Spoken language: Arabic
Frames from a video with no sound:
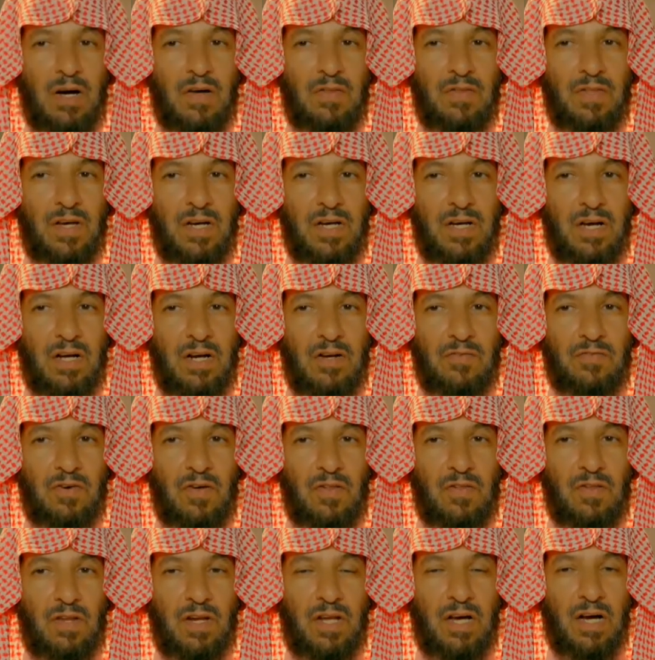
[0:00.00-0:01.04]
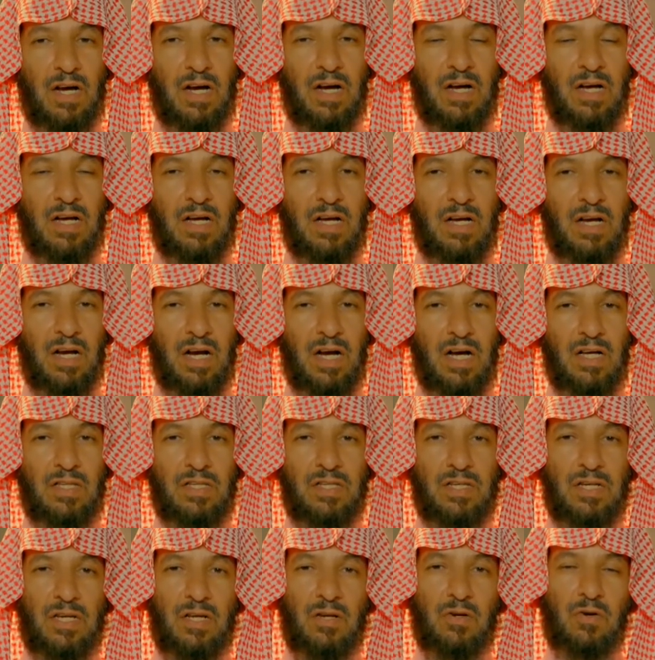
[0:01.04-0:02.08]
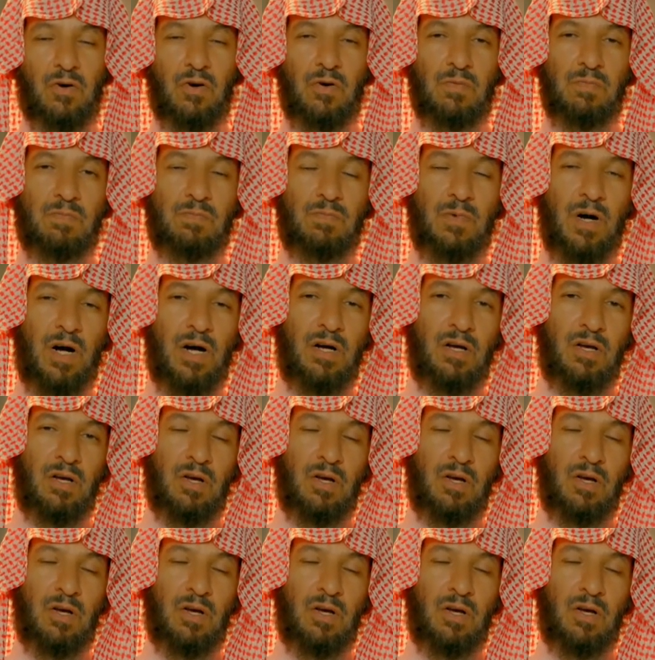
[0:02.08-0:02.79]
ذكر فضل هذه الامه